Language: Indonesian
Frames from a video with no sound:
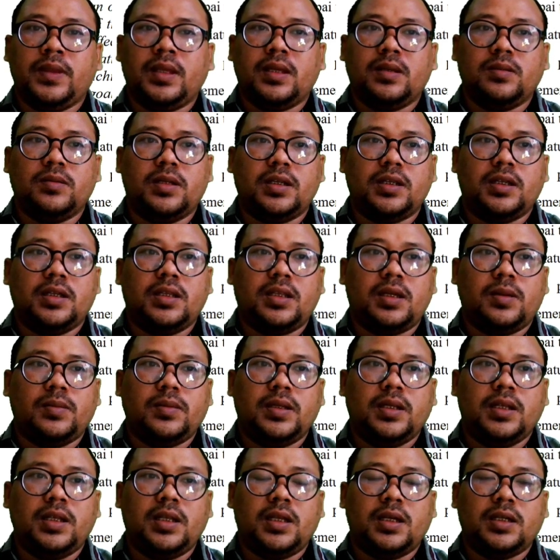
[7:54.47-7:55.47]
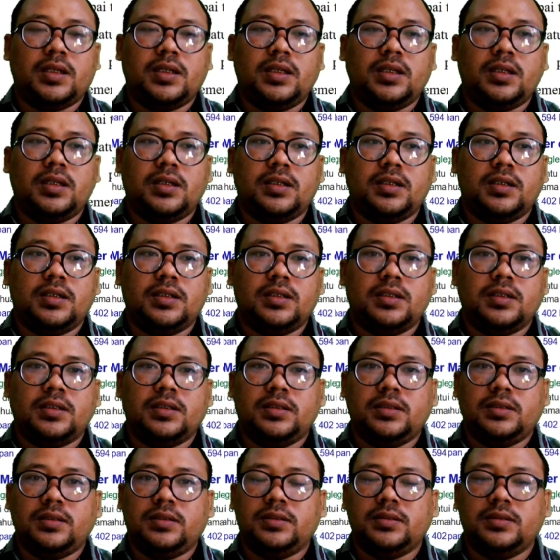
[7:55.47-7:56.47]
Kemudian kita balik lagi ke
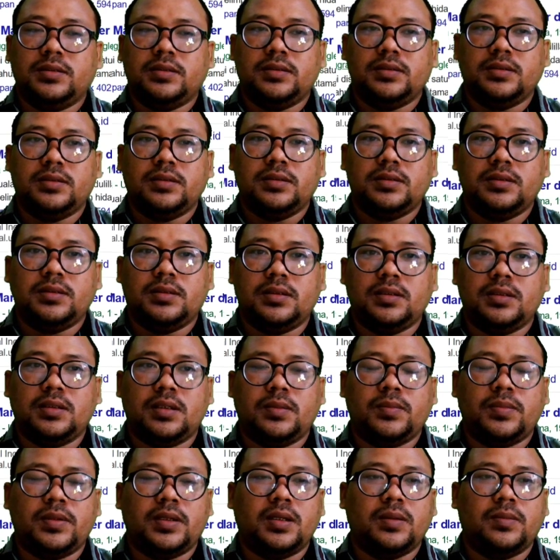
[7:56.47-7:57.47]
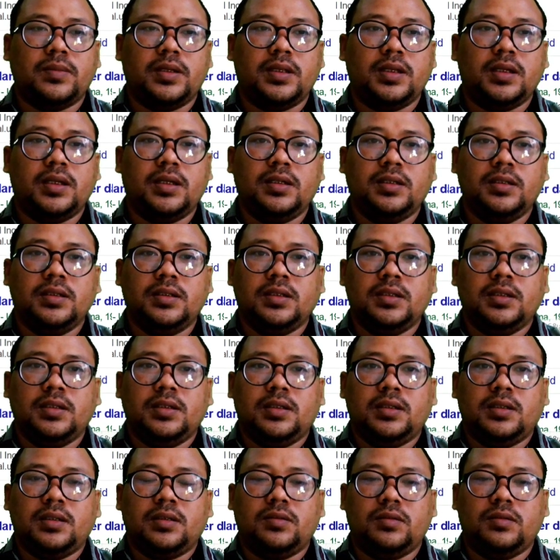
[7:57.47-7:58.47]
apa namanya
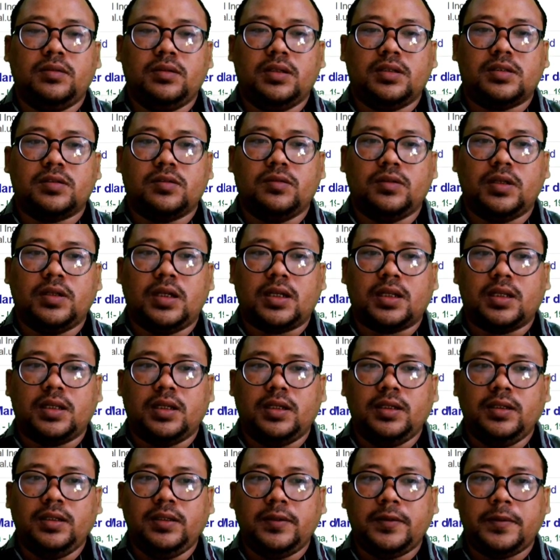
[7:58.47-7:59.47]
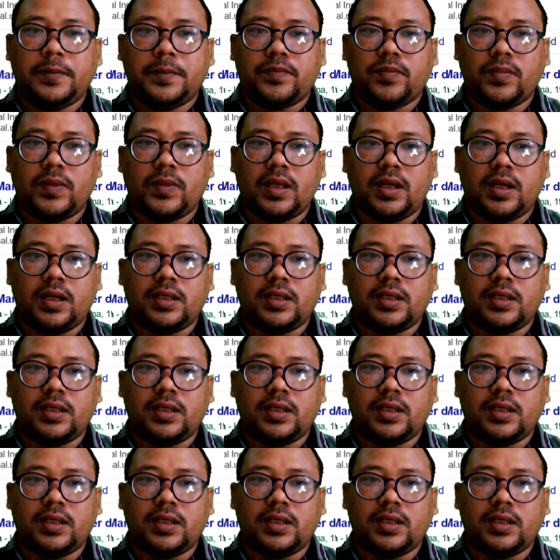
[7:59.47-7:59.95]
Google Scholar-nya. Nah,